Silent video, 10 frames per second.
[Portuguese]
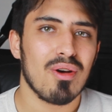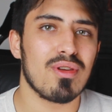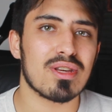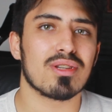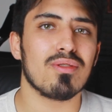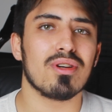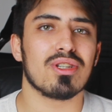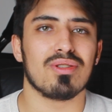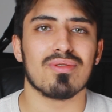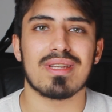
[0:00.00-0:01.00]
Conheçam
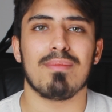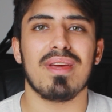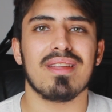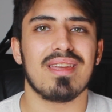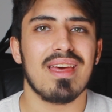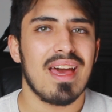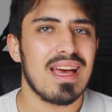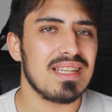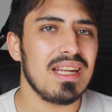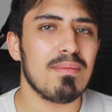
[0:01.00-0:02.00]
hoje, no Sem Bilhete,
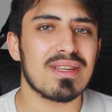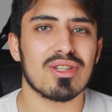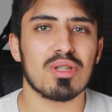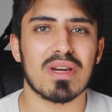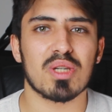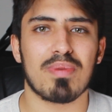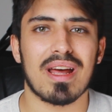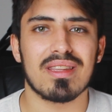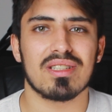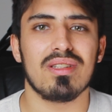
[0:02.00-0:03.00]
as animações mais
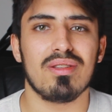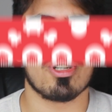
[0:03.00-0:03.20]
esperadas de